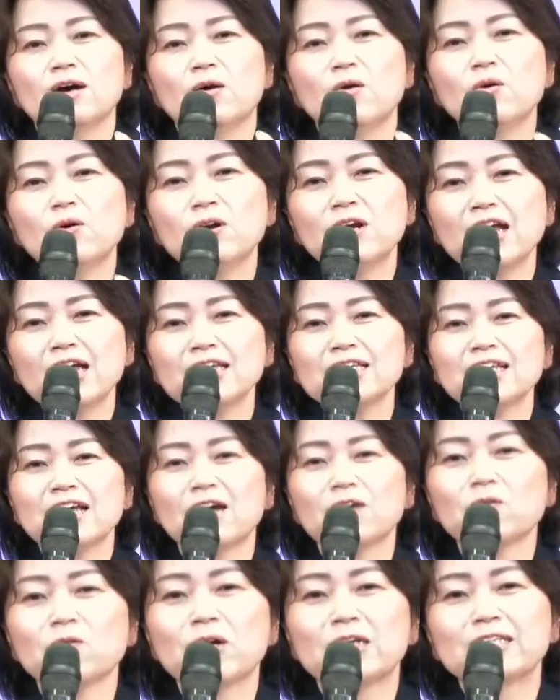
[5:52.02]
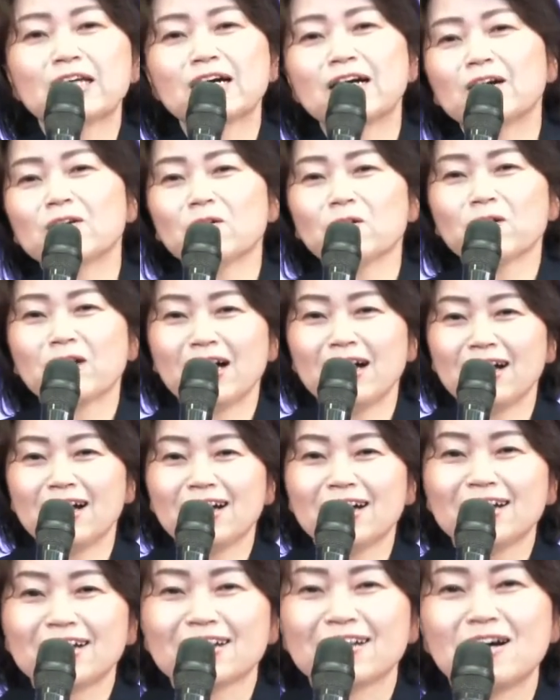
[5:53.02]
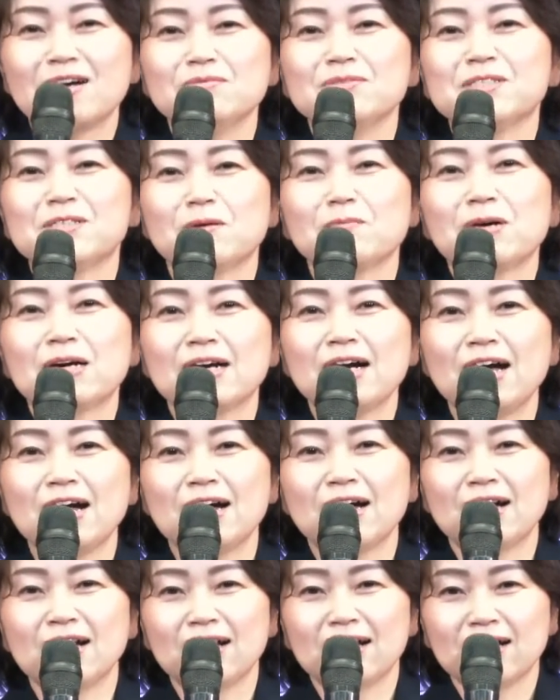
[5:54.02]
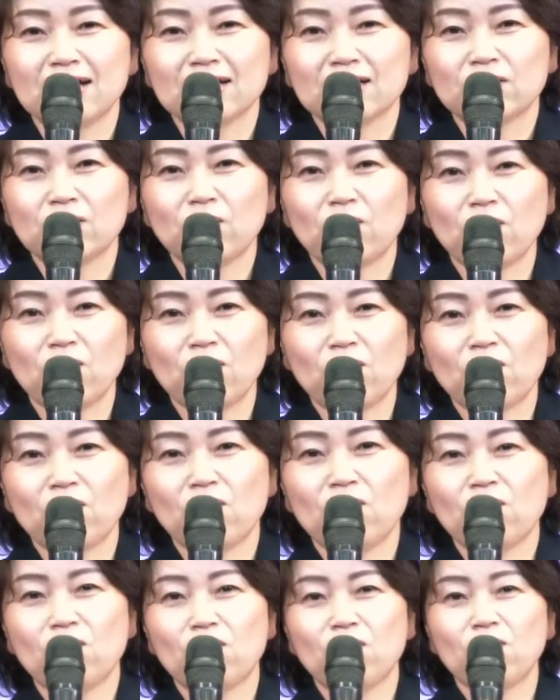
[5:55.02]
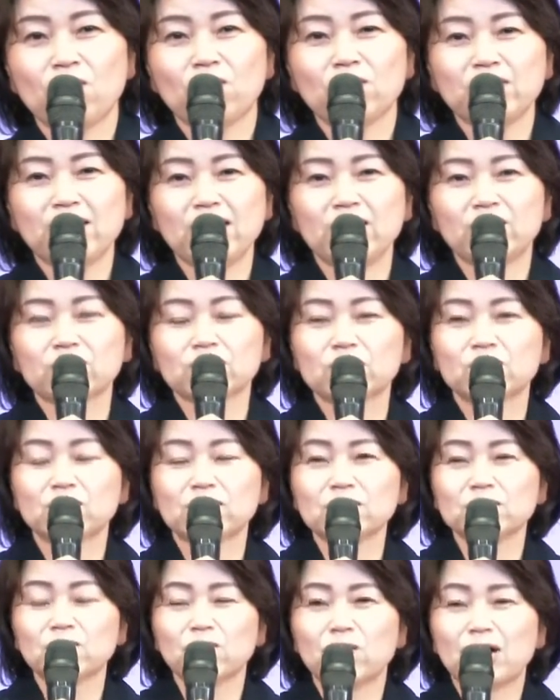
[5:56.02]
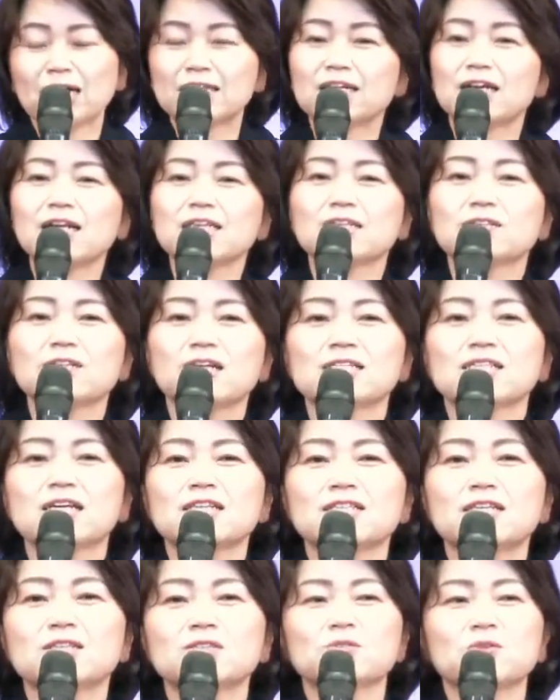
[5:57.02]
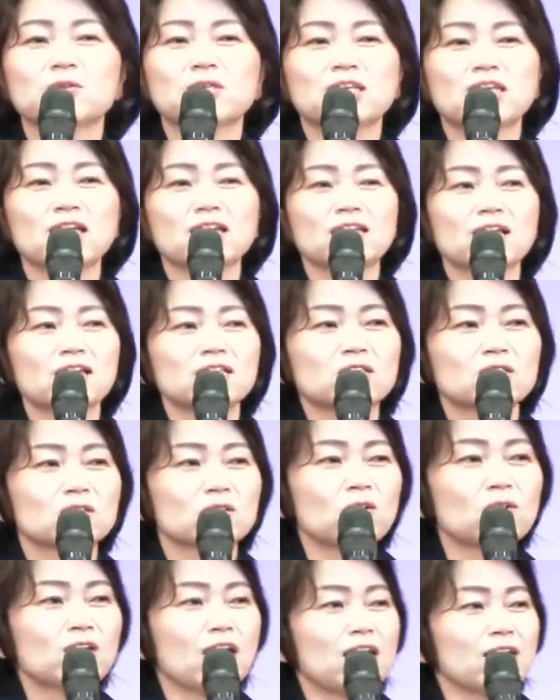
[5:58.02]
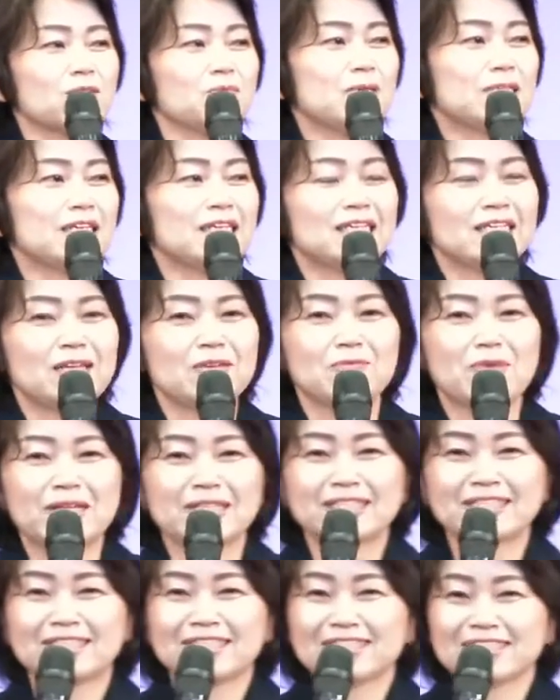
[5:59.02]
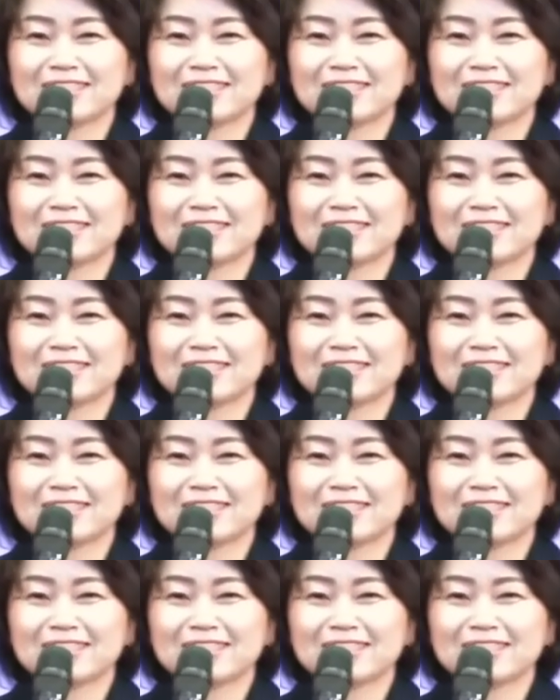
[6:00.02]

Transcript: オンラインであろうがなかろうが、神様が、こう、ね、本当にこう、働いてくださってるのを聞けて、すごく励まされています。